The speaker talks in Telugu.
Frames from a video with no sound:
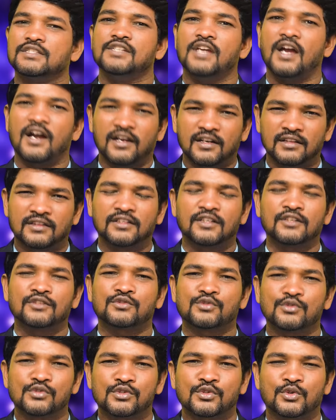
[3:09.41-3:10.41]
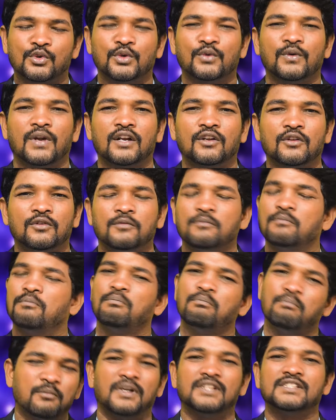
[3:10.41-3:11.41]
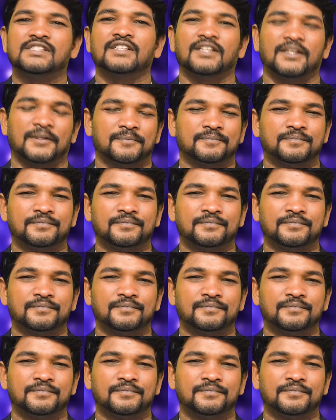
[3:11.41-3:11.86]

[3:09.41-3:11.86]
జాగ్రత్తగా చూసుకుని వెళ్ళడం మంచిది